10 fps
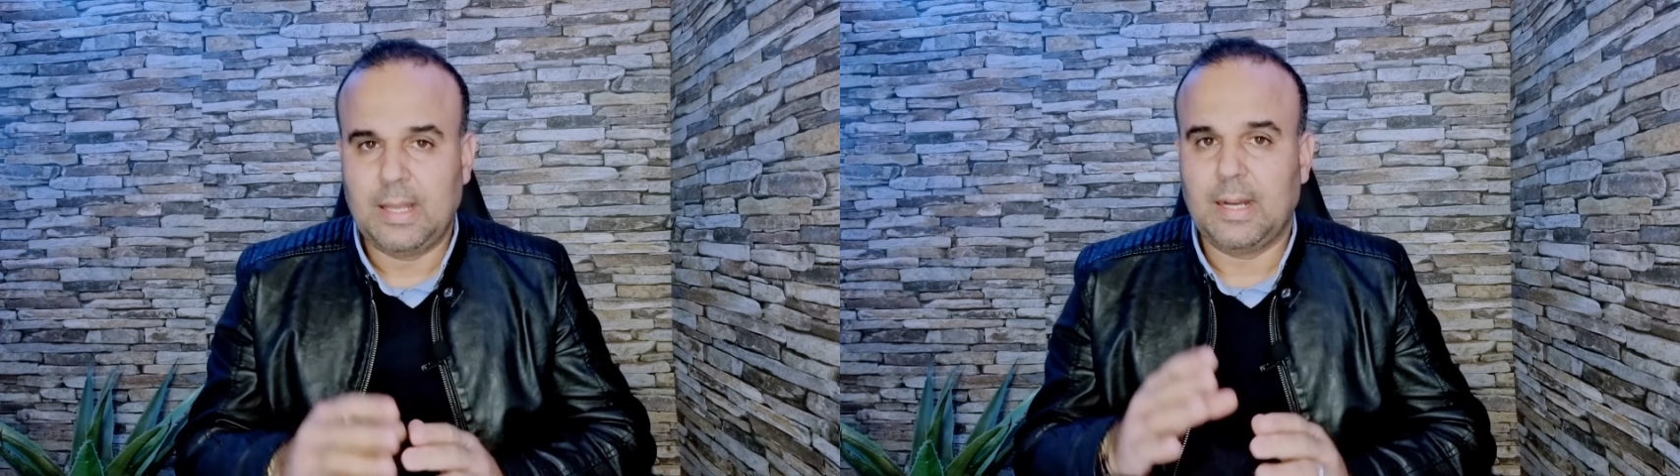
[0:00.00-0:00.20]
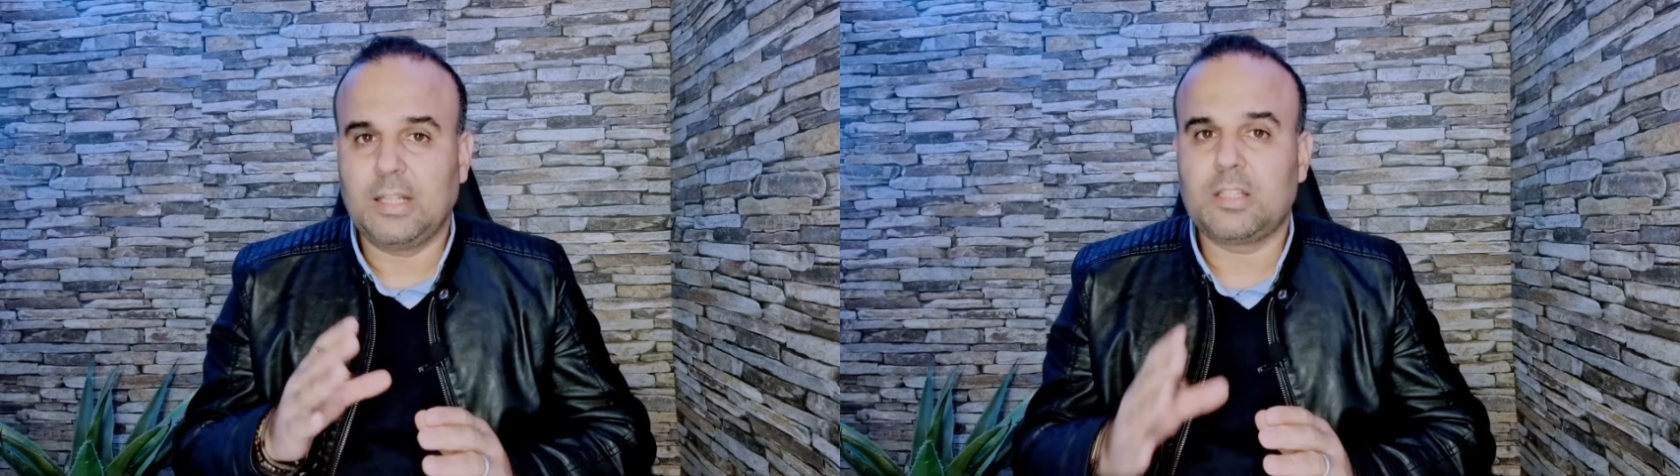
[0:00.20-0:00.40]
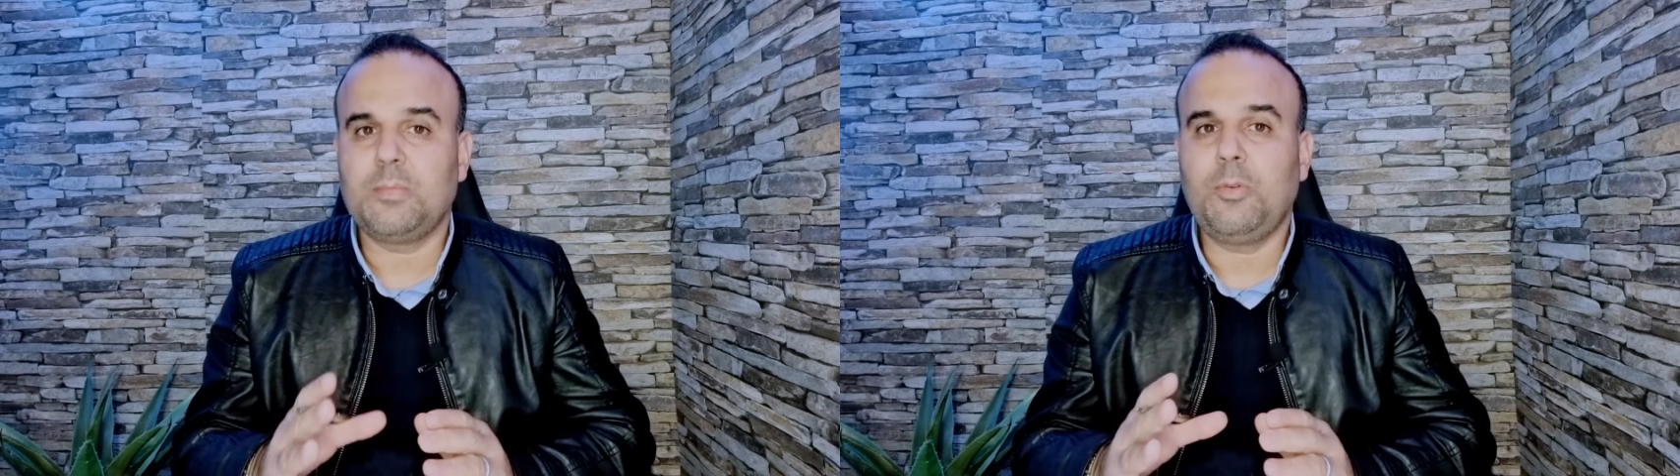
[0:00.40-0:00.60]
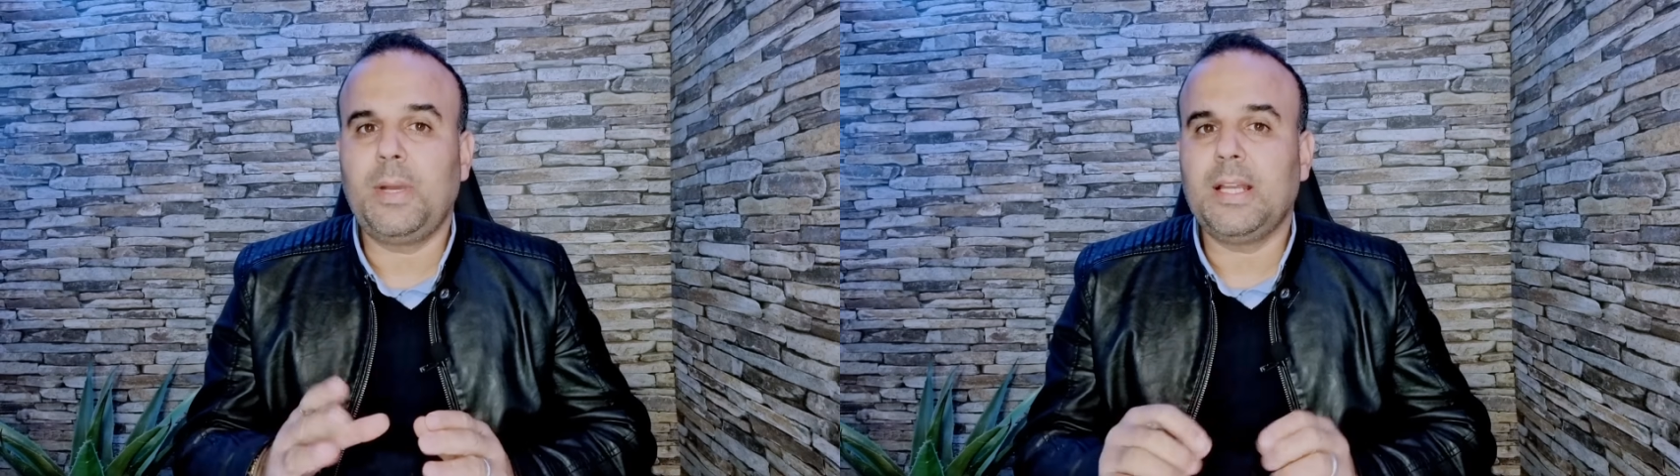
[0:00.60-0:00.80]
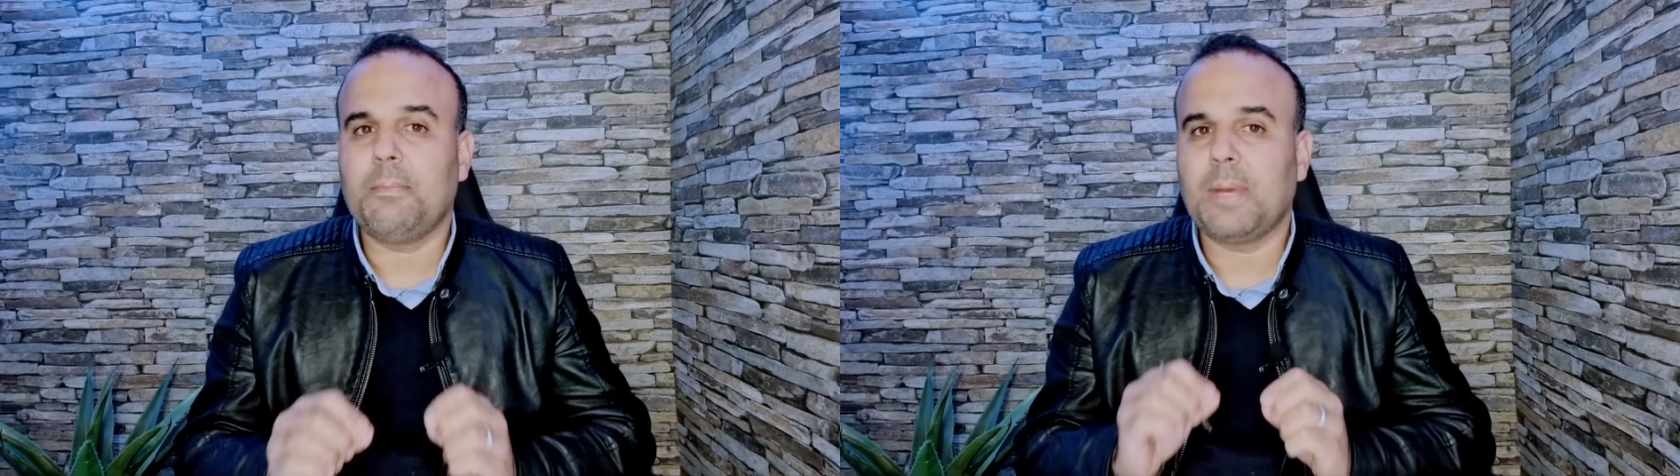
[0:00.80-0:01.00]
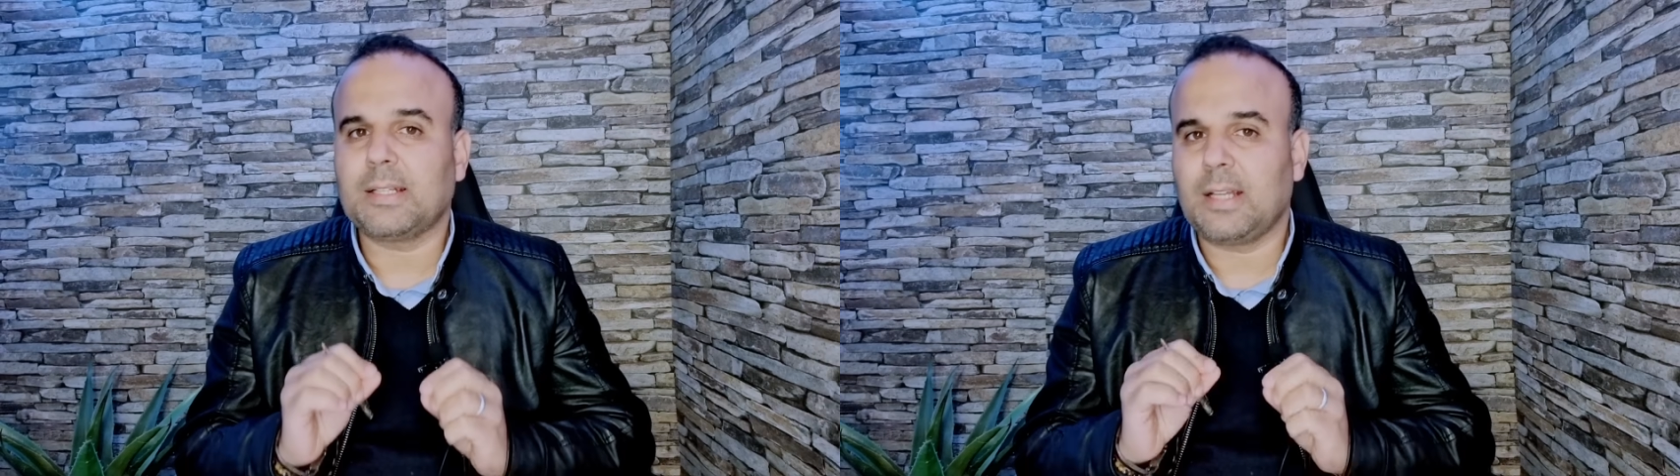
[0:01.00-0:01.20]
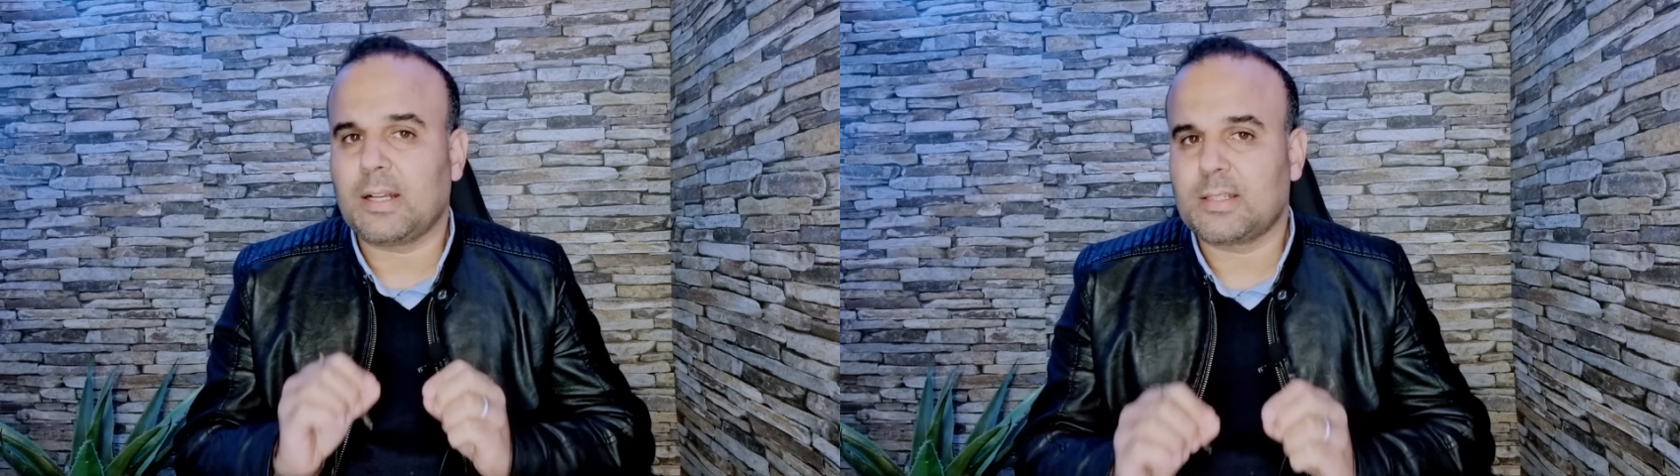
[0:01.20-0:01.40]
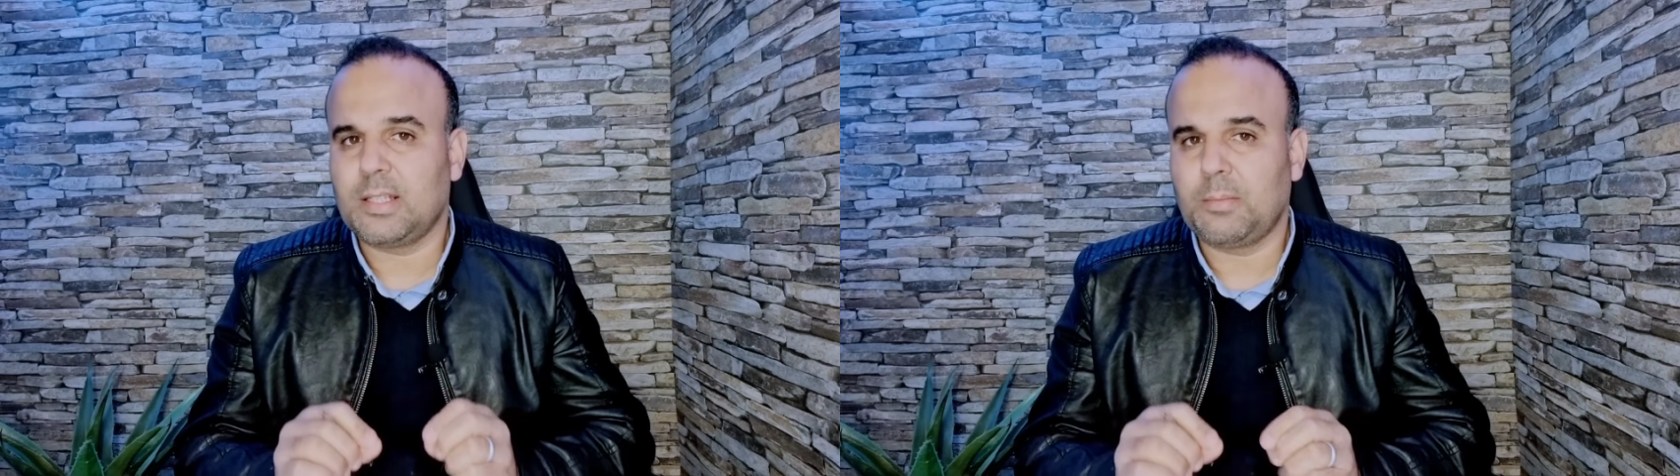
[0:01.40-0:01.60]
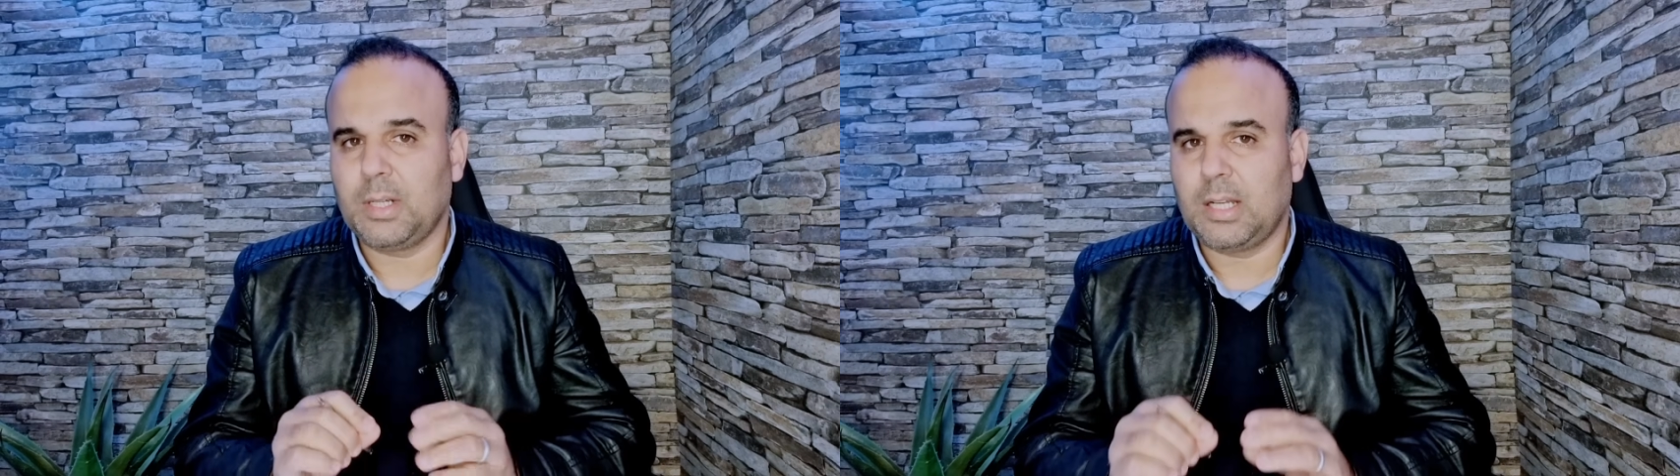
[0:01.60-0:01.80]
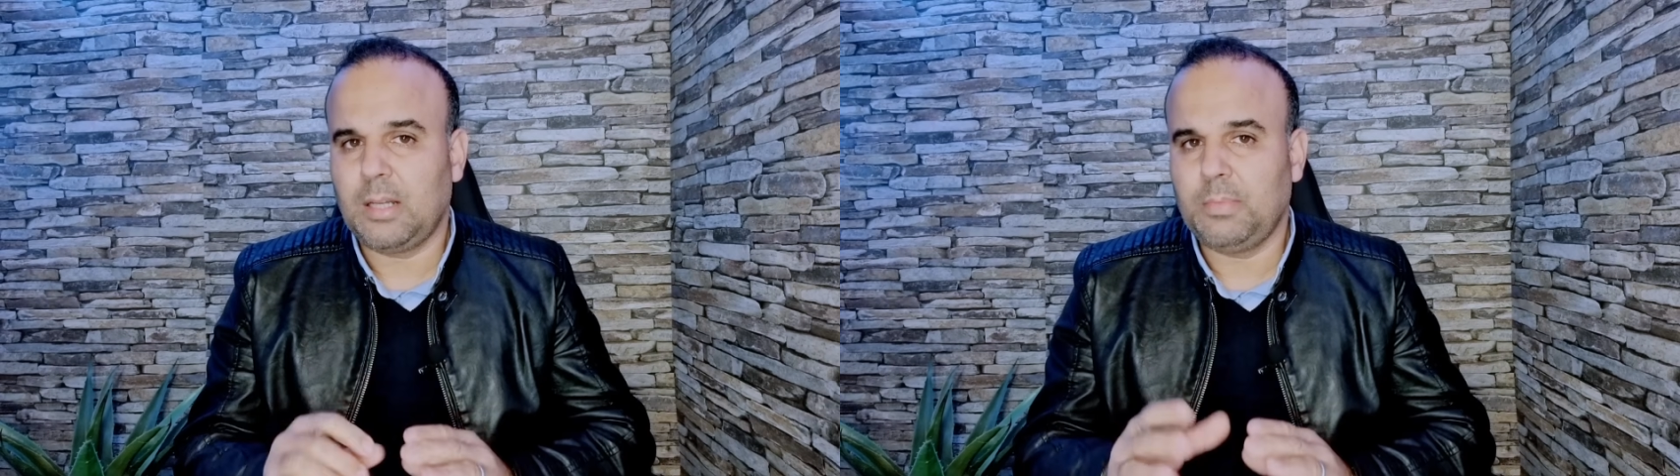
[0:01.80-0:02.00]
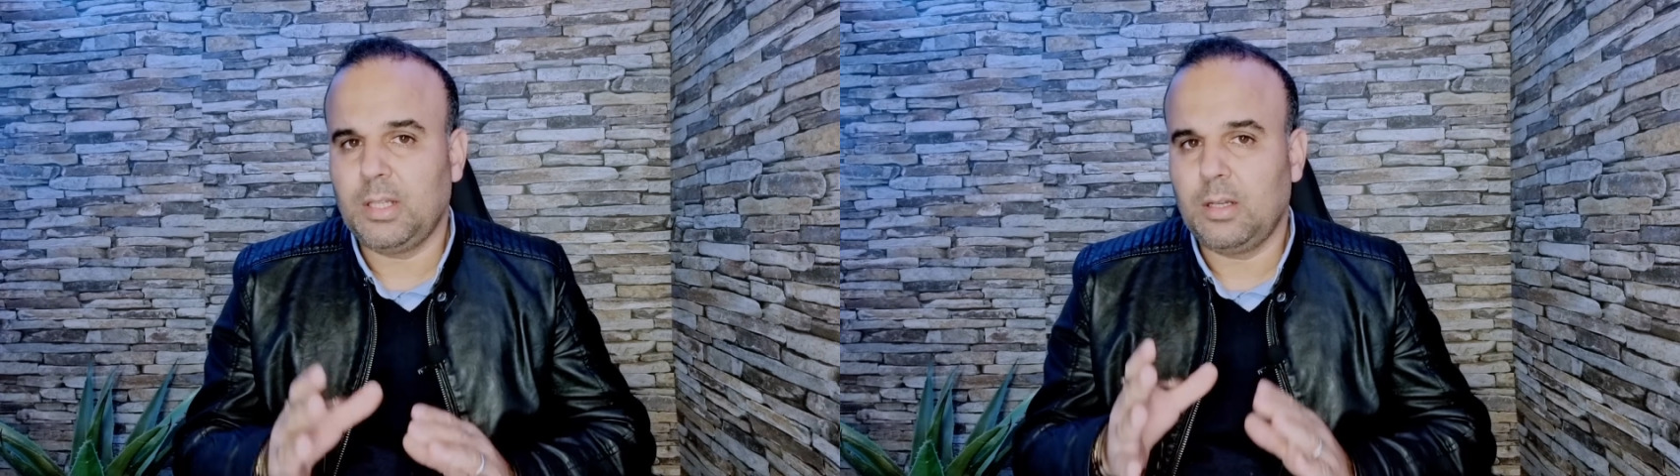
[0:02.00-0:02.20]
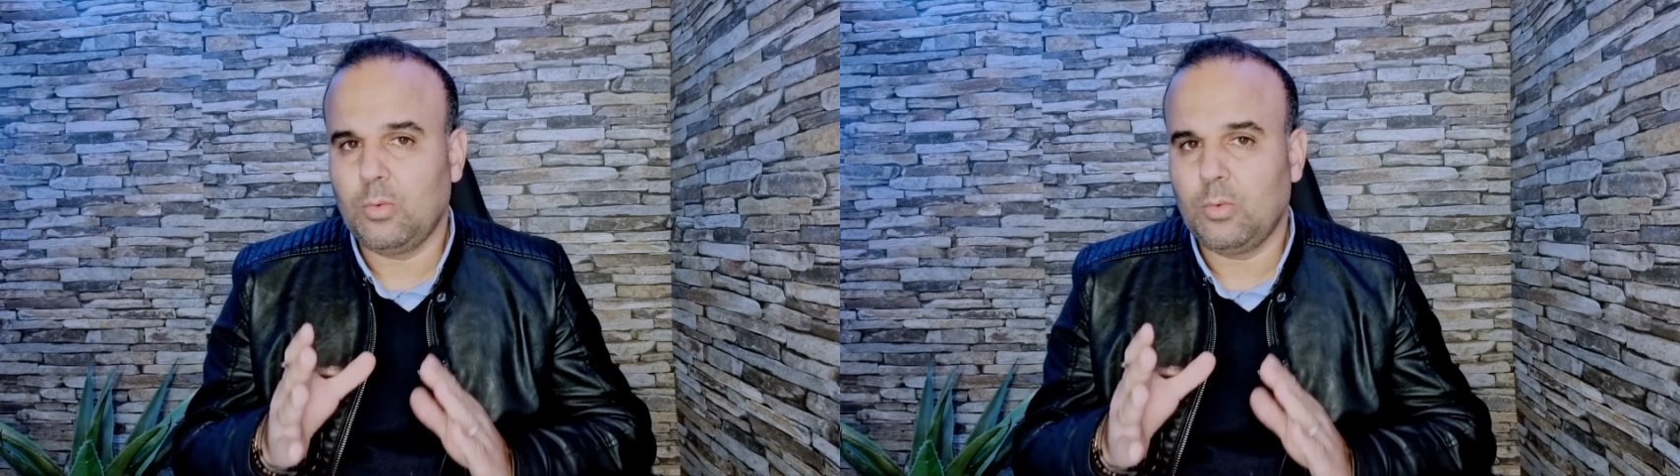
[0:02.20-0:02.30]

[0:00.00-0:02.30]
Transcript: غادي تسمعوا معايا مقطع قصير من الكلام ديال